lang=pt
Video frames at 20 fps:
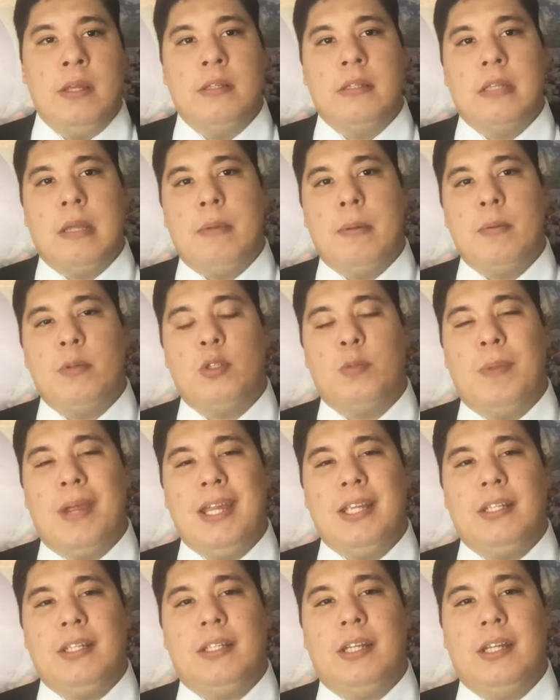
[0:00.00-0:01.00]
Sabemos
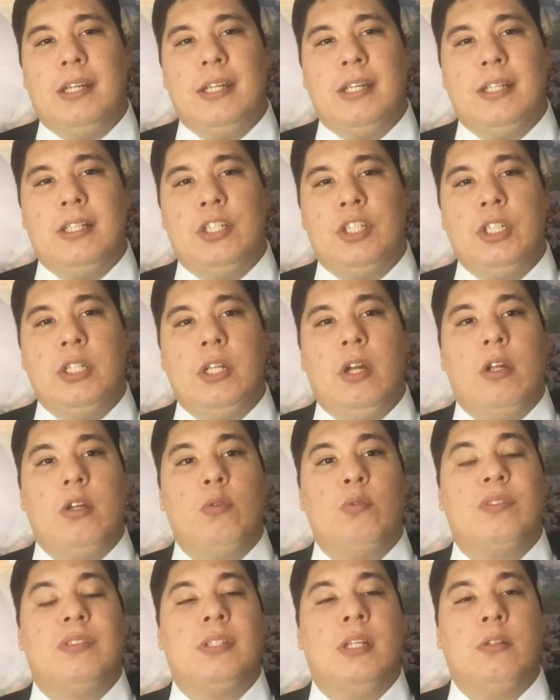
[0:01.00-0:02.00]
bem que tinha aí
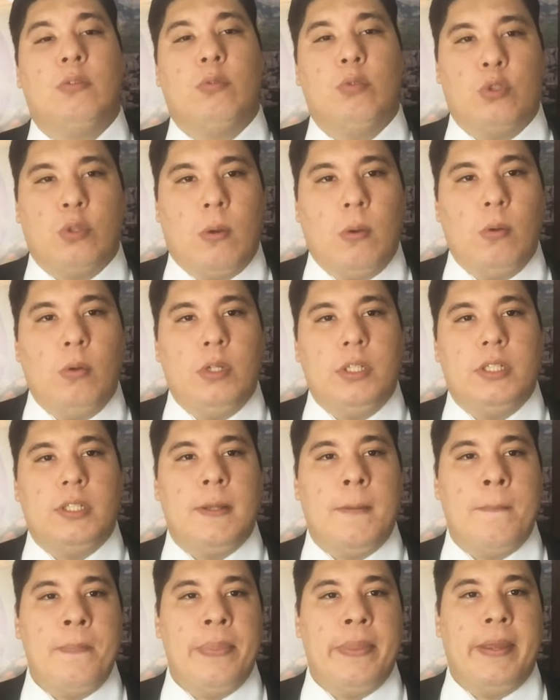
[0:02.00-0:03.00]
o Santos Cruz,